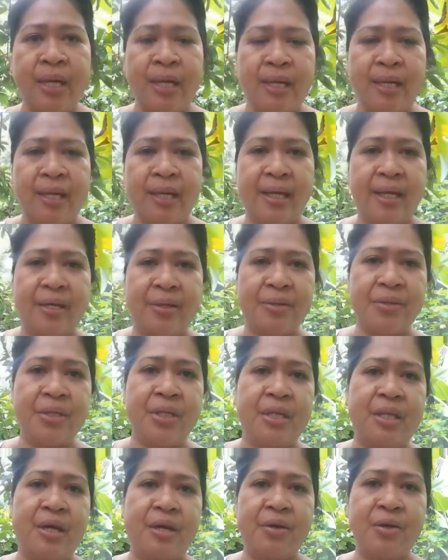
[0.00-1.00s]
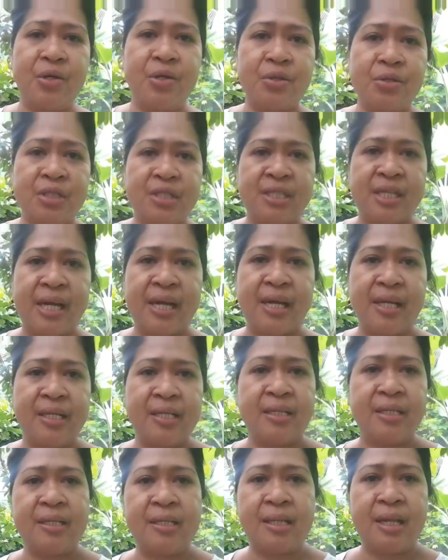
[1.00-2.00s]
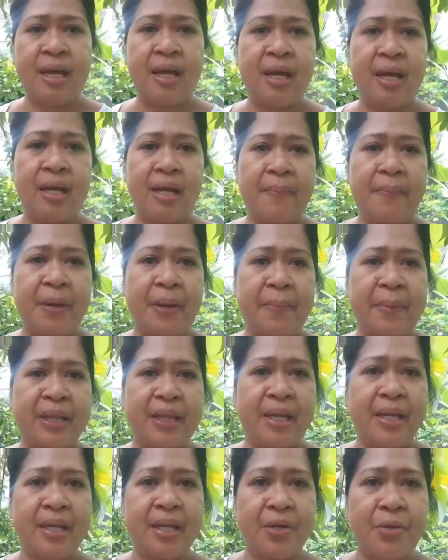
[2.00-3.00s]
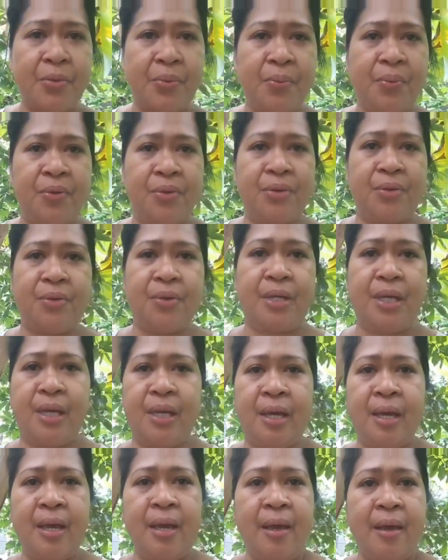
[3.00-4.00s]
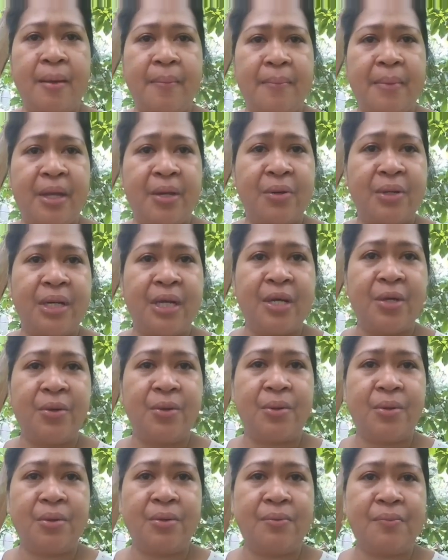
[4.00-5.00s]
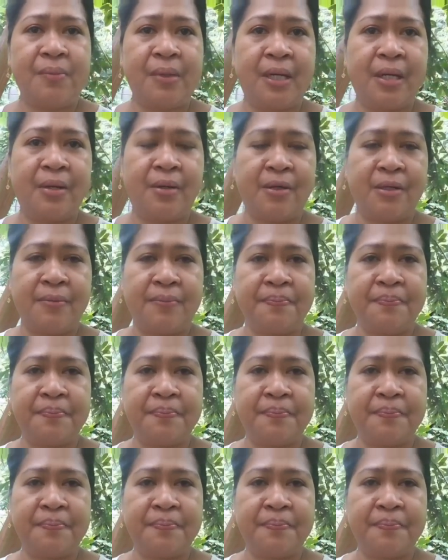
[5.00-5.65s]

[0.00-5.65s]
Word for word: Eh yun daw yung sign na kapag patay na yung puno eh meron na yung ano